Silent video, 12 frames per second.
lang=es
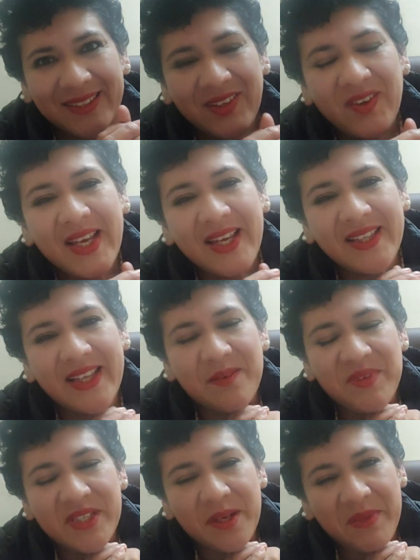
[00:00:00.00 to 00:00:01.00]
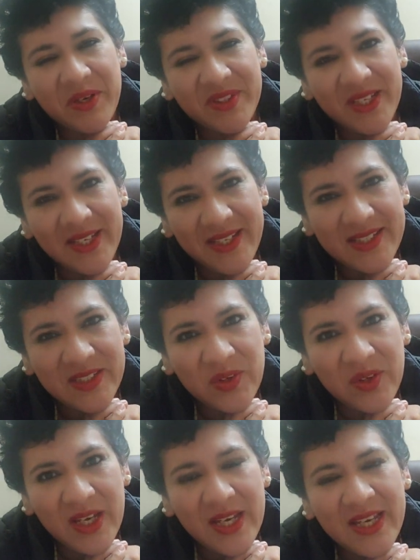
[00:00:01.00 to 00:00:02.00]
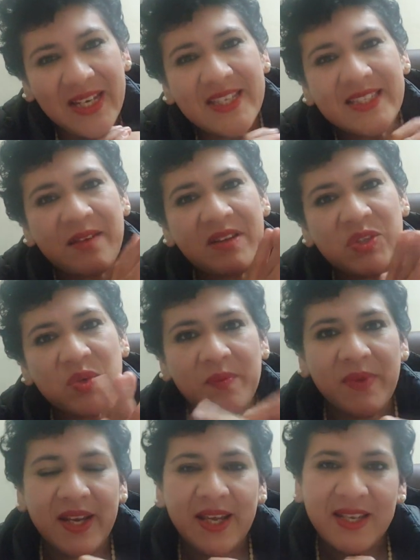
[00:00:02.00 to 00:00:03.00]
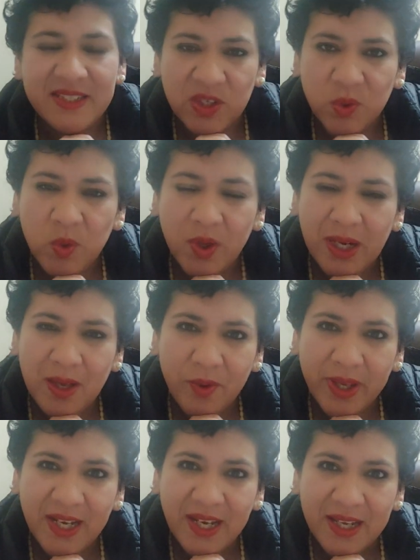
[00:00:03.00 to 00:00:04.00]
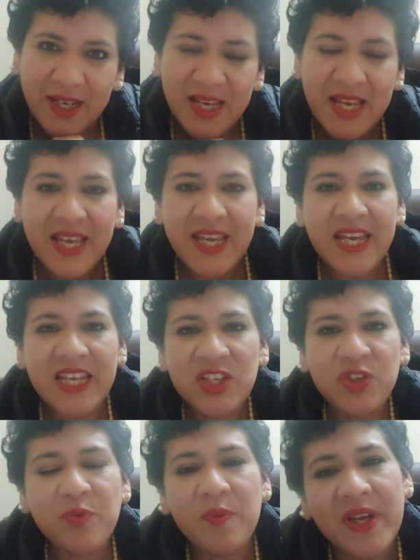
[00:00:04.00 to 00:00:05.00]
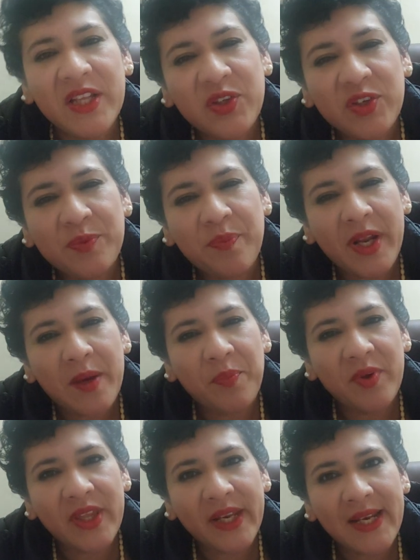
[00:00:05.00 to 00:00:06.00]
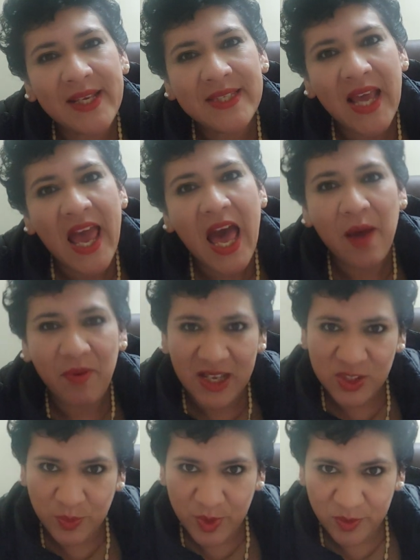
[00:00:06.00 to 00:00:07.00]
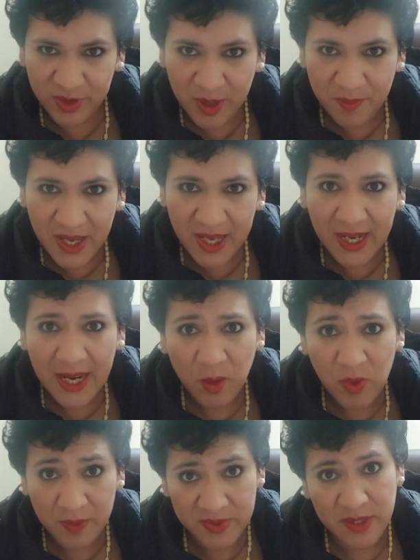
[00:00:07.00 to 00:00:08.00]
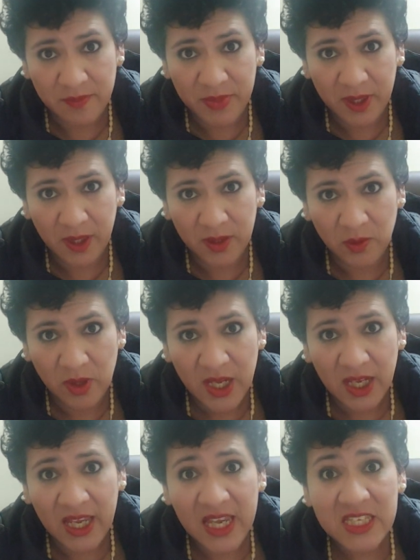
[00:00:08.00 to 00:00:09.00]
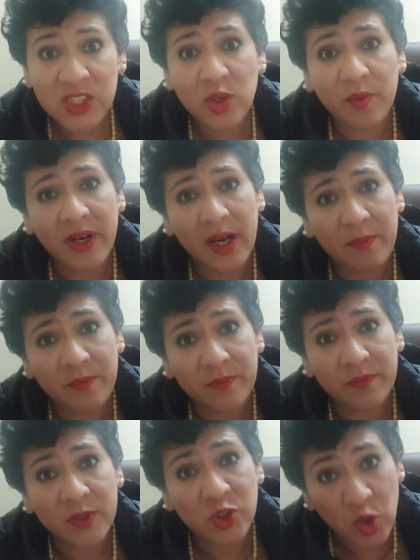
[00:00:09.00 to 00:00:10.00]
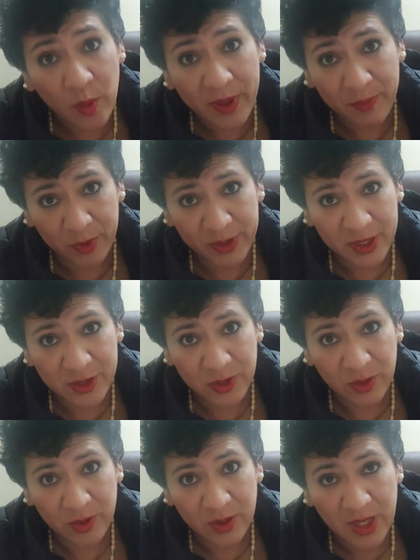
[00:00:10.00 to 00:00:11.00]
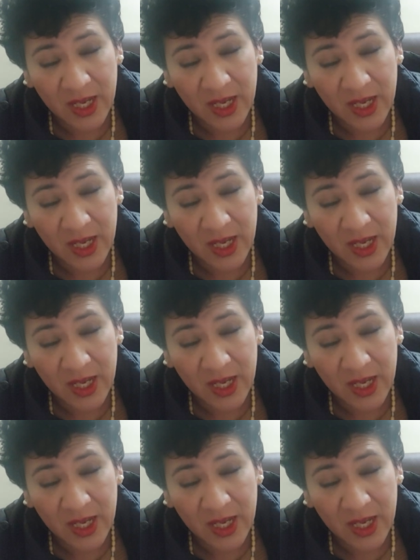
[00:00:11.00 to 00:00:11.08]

Hola, ¿qué tal mis hermanos en Cristo? Les habla su hermana, la psicóloga Laura Aguilar. En estos momentos, para poderles hablar sobre un tema en el cual me están pidiendo, que es sobre la sobreprotección.